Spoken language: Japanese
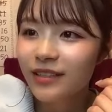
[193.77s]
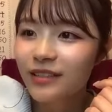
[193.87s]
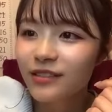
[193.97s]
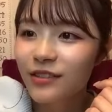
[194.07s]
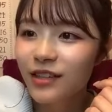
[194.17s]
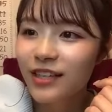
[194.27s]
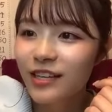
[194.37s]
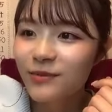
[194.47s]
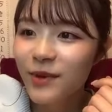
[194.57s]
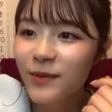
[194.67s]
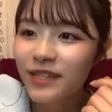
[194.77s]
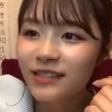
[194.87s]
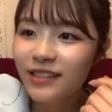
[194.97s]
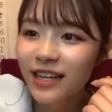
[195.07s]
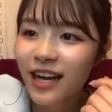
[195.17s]
すごいだるま
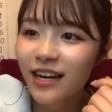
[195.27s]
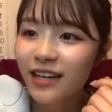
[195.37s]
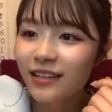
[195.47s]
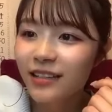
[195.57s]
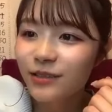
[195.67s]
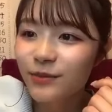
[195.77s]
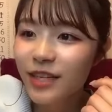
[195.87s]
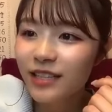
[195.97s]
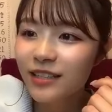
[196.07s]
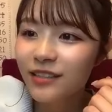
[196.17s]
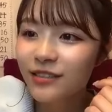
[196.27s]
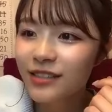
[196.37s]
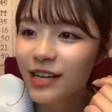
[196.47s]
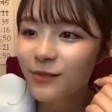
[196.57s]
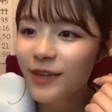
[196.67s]
祭りやだるまありがとうご
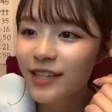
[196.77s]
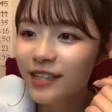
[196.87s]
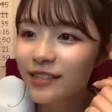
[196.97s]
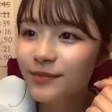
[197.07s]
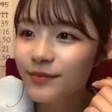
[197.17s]
ざいます